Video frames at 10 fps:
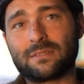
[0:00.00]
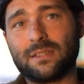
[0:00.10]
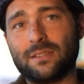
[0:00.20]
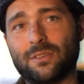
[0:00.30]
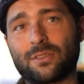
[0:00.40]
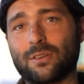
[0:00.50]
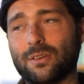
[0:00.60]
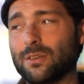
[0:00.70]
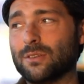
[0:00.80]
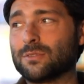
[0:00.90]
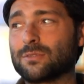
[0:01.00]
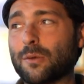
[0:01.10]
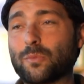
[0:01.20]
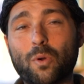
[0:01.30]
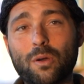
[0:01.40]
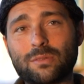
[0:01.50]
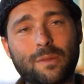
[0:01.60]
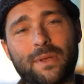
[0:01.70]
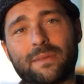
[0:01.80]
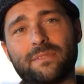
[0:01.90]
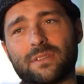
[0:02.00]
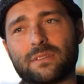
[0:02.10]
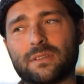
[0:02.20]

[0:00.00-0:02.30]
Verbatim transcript: C'est notre euh, top 3 ou top 4 de